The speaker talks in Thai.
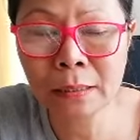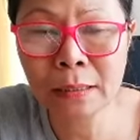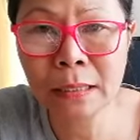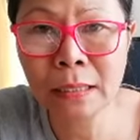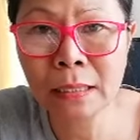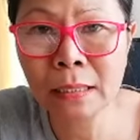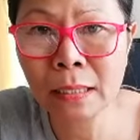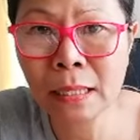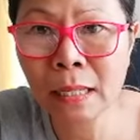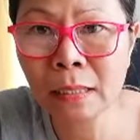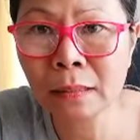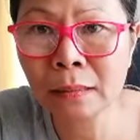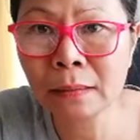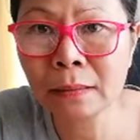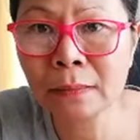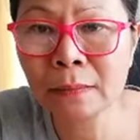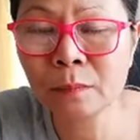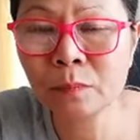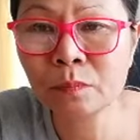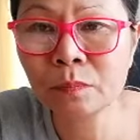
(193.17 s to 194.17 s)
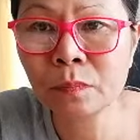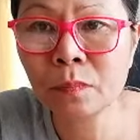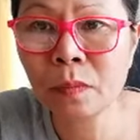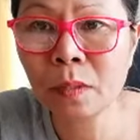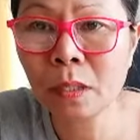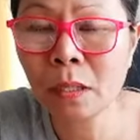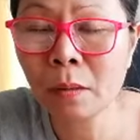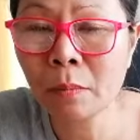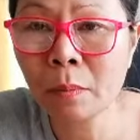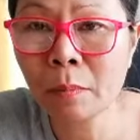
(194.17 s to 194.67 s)
อีกครั้งหนึ่ง
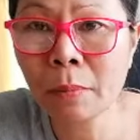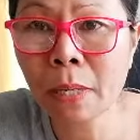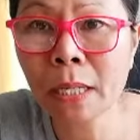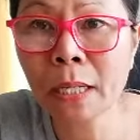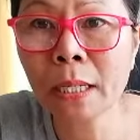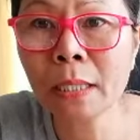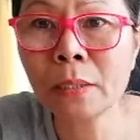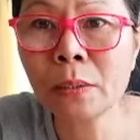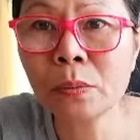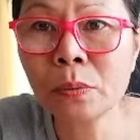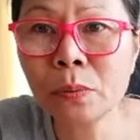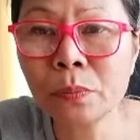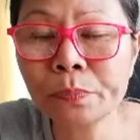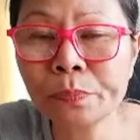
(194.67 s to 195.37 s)
ก็ประมาณอายุ